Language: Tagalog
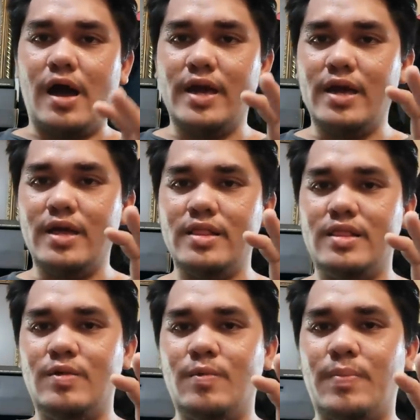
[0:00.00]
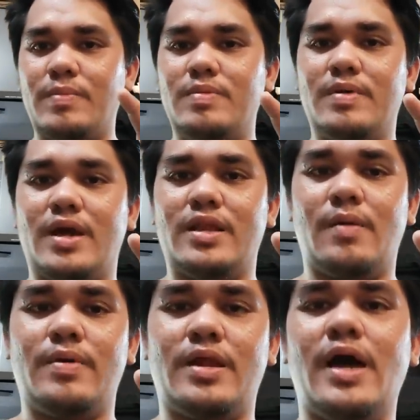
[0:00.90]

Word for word: high-end yung pamimigay namin.